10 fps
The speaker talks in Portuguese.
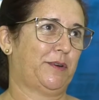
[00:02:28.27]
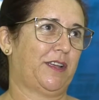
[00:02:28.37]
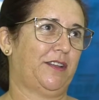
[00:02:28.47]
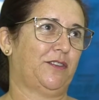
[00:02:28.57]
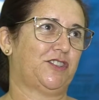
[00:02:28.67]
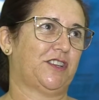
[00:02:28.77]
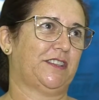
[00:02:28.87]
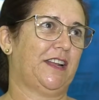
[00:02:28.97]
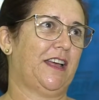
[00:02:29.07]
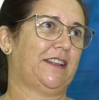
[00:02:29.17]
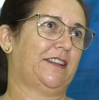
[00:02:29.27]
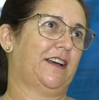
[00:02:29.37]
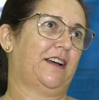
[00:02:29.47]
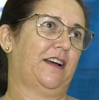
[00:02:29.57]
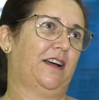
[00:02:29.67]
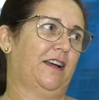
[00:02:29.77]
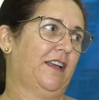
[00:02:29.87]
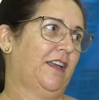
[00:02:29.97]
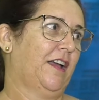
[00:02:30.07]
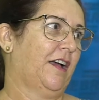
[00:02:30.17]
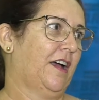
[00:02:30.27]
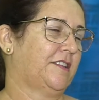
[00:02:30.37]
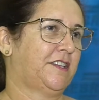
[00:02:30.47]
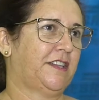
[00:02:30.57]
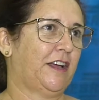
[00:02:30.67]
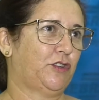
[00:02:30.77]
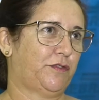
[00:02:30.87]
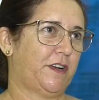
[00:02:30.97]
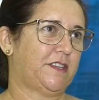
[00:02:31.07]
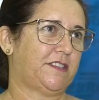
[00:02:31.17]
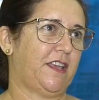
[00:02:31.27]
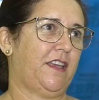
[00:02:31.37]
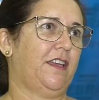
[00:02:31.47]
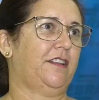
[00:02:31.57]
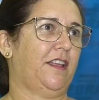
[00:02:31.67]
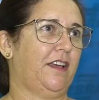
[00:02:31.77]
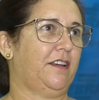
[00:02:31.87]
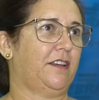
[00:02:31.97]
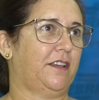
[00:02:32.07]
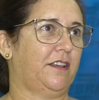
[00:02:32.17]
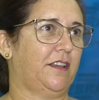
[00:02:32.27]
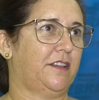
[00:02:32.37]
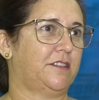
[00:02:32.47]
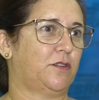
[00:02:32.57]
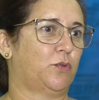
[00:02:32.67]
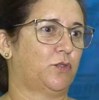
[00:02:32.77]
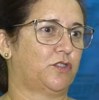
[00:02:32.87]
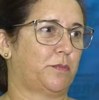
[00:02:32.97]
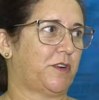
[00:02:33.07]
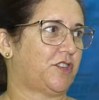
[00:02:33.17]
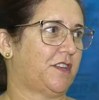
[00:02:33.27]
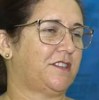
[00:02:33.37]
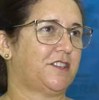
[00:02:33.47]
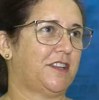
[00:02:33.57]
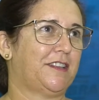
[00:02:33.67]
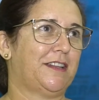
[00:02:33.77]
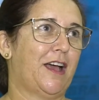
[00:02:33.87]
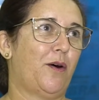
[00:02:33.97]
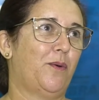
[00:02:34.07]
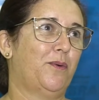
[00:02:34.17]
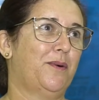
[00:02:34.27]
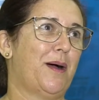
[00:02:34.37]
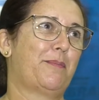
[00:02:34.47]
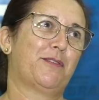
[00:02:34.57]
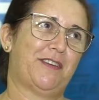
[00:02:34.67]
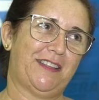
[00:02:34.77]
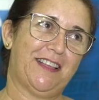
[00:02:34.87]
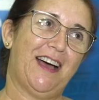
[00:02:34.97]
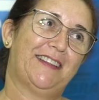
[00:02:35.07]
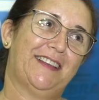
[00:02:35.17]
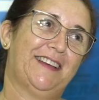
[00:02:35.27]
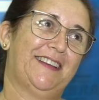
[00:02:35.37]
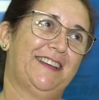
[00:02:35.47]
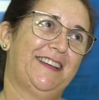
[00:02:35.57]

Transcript: Porque não adianta nada a cidade oferecer, né, esse curso pra gente, se a gente não aproveitar, né?